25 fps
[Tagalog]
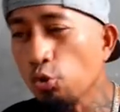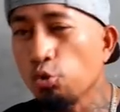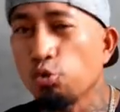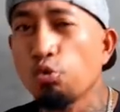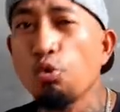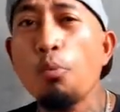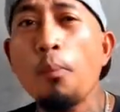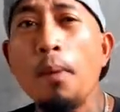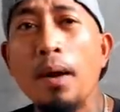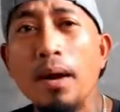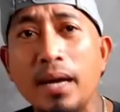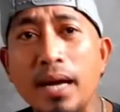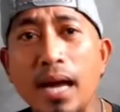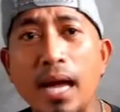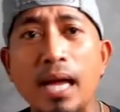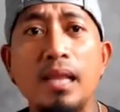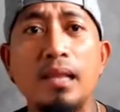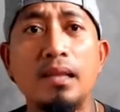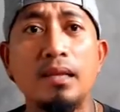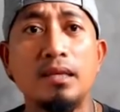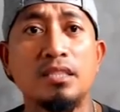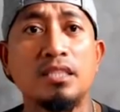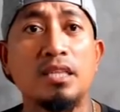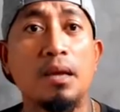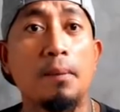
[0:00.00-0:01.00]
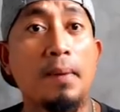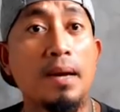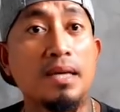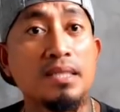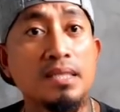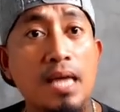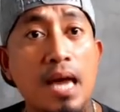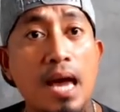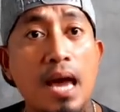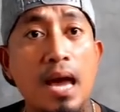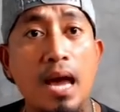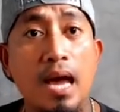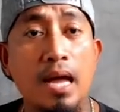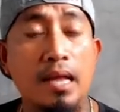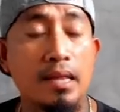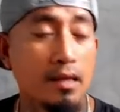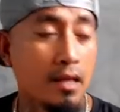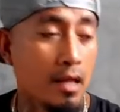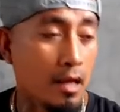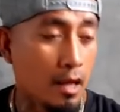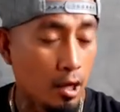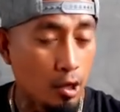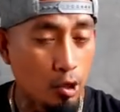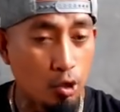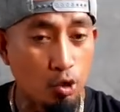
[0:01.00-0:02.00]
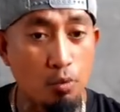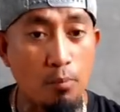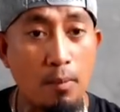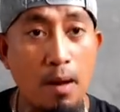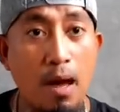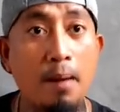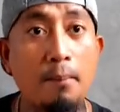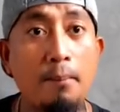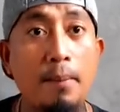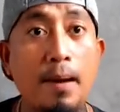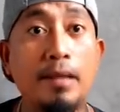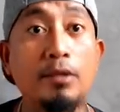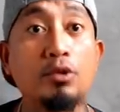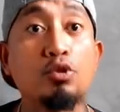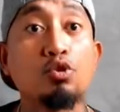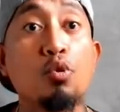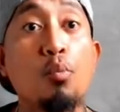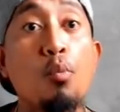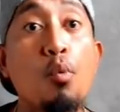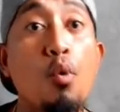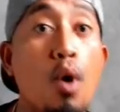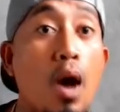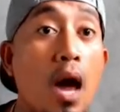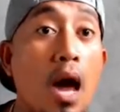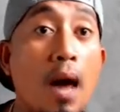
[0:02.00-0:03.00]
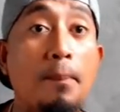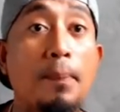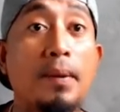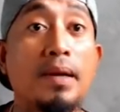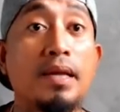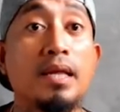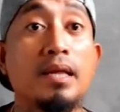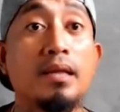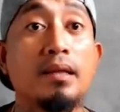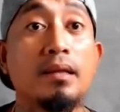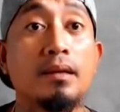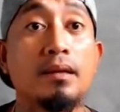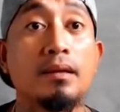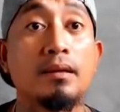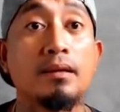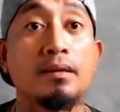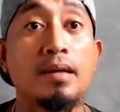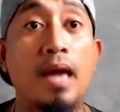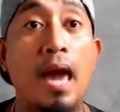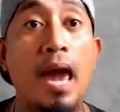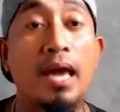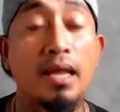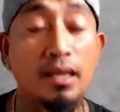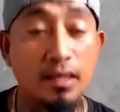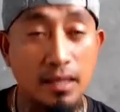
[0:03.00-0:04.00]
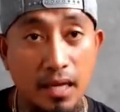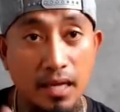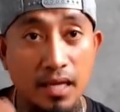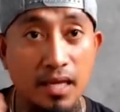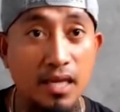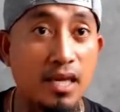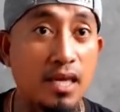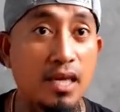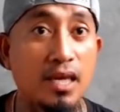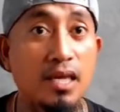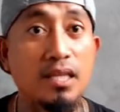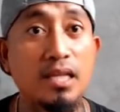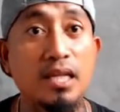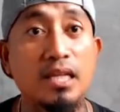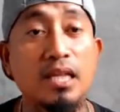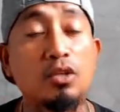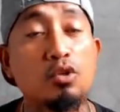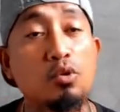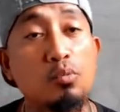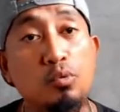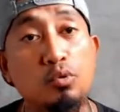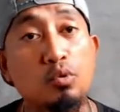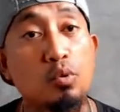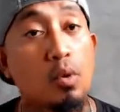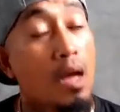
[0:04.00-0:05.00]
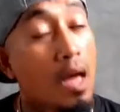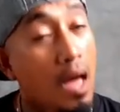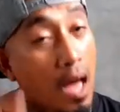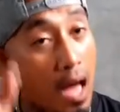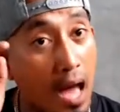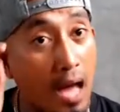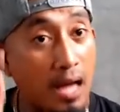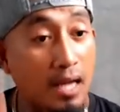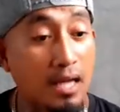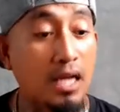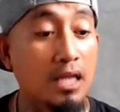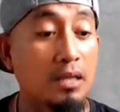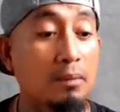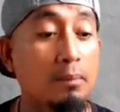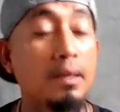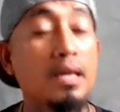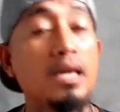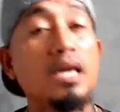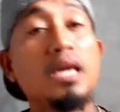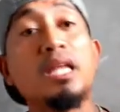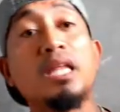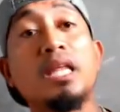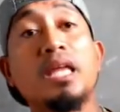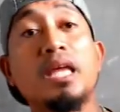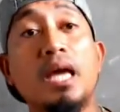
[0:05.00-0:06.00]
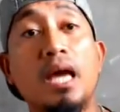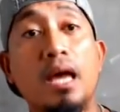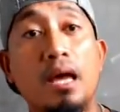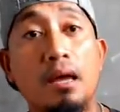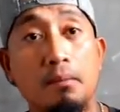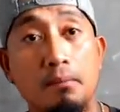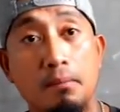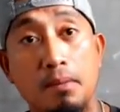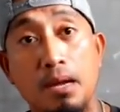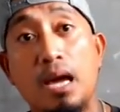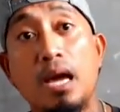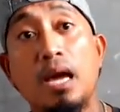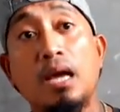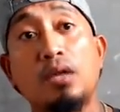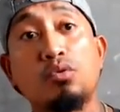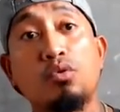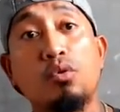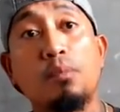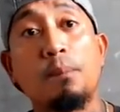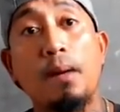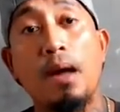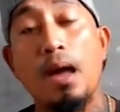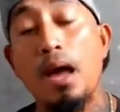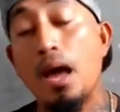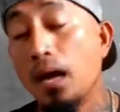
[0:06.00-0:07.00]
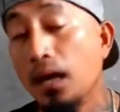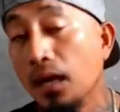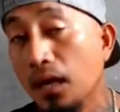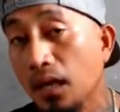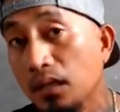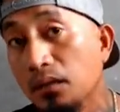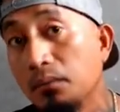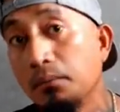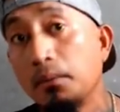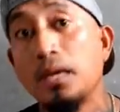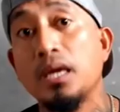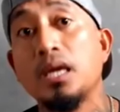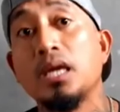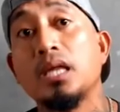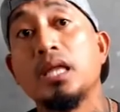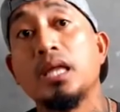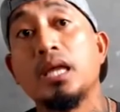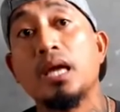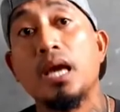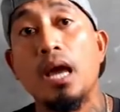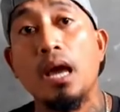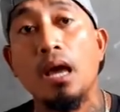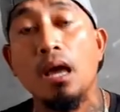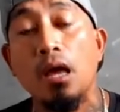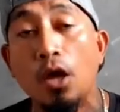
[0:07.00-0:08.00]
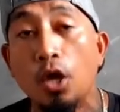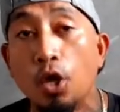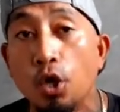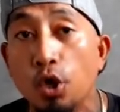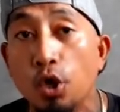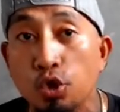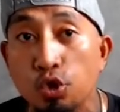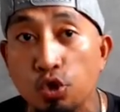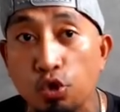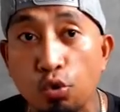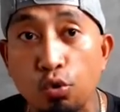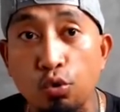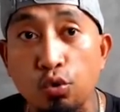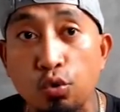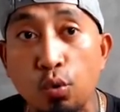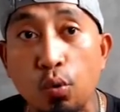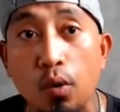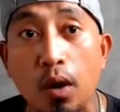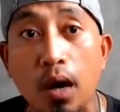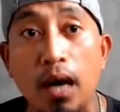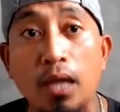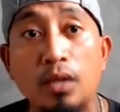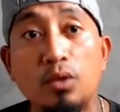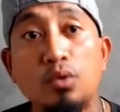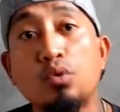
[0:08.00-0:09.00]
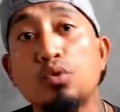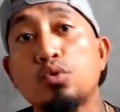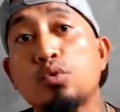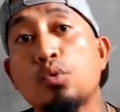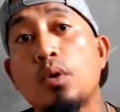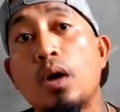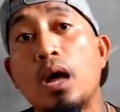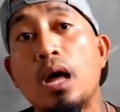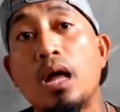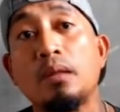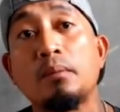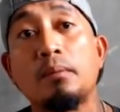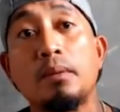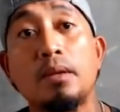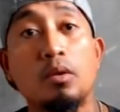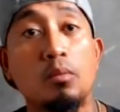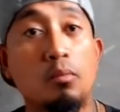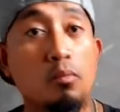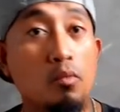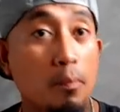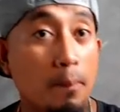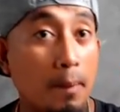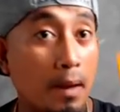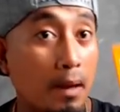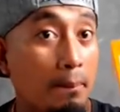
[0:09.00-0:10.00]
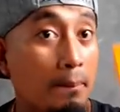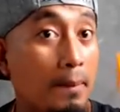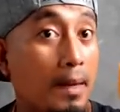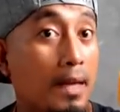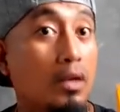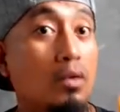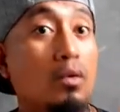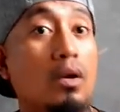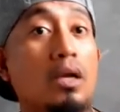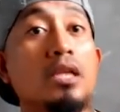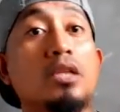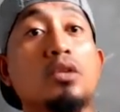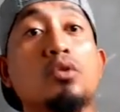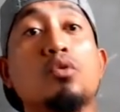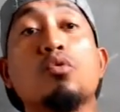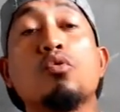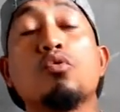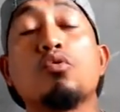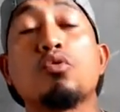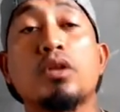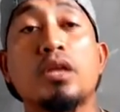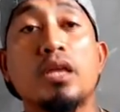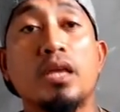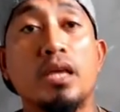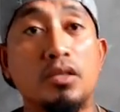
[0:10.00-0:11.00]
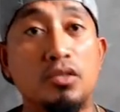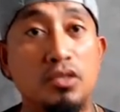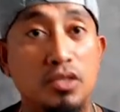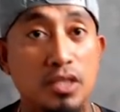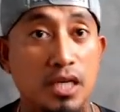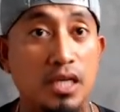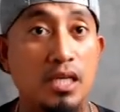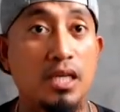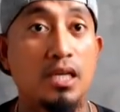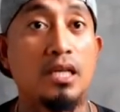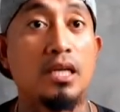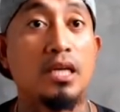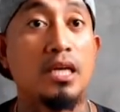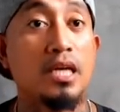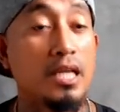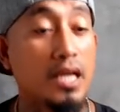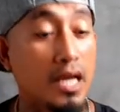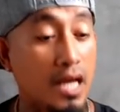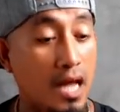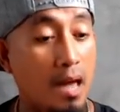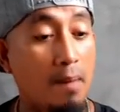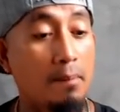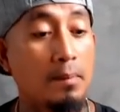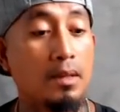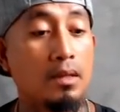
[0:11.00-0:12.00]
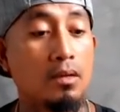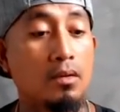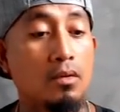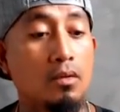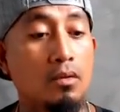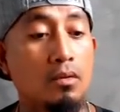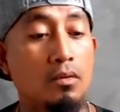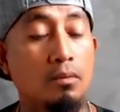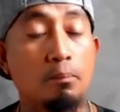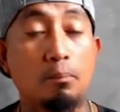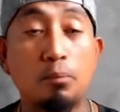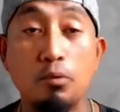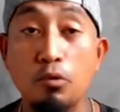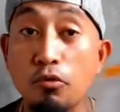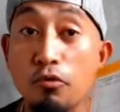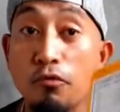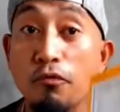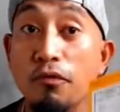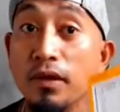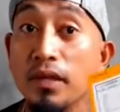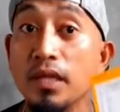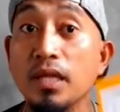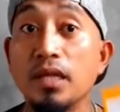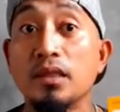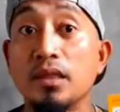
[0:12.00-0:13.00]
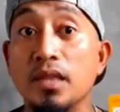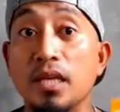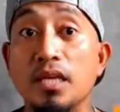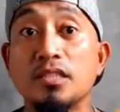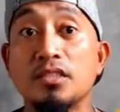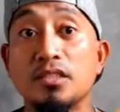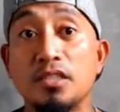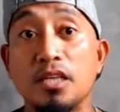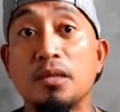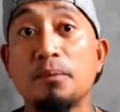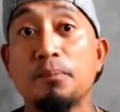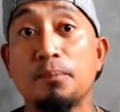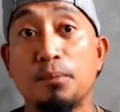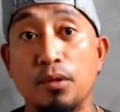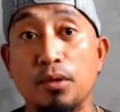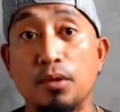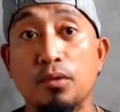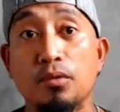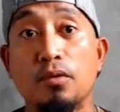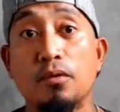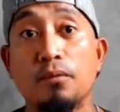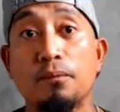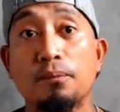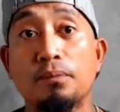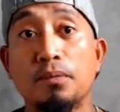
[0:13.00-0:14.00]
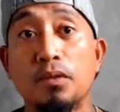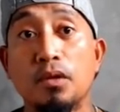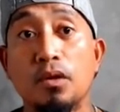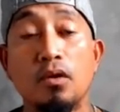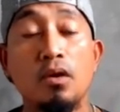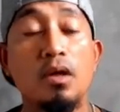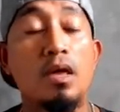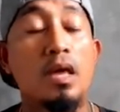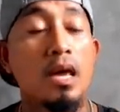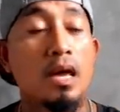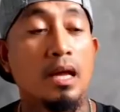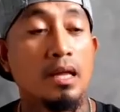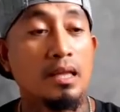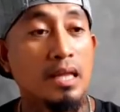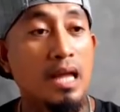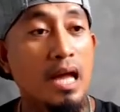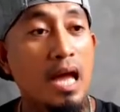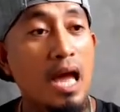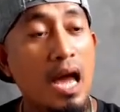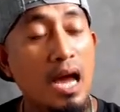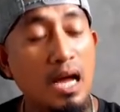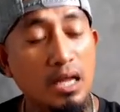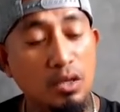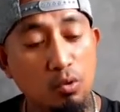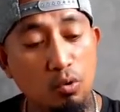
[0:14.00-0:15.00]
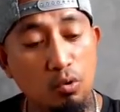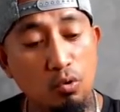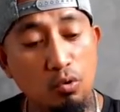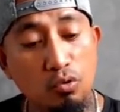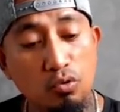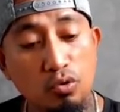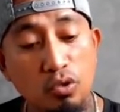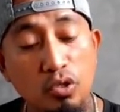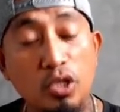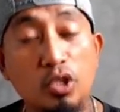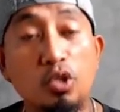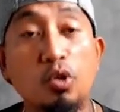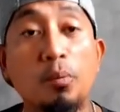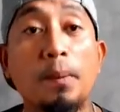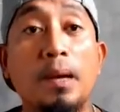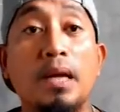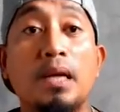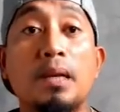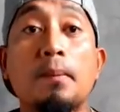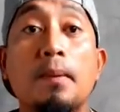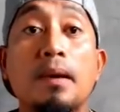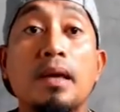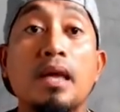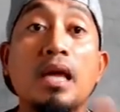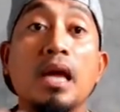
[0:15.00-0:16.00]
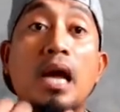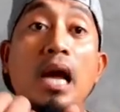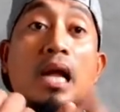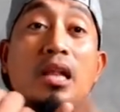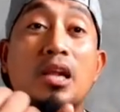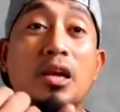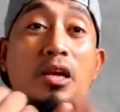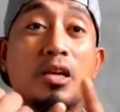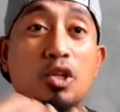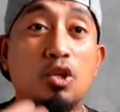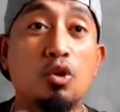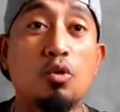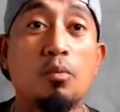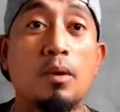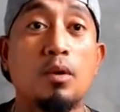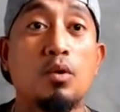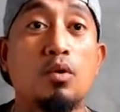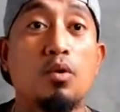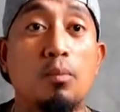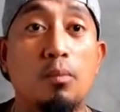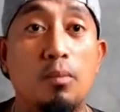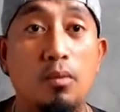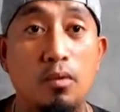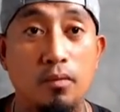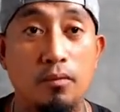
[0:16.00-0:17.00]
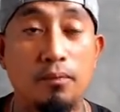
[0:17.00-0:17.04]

Tumagal sa basaan. Lumaban. Tumuka pa rin. Kahit nanghihina na tumuto. Hanggat may hininga, mga katupak. Hanggat may hininga, tutuka at tutukaan manok mo pag meron ka nitong Korean jelly na ginagamit ko. Proven and tested po ito. No? Nakakatulong din ito para maging alert yung manok mo.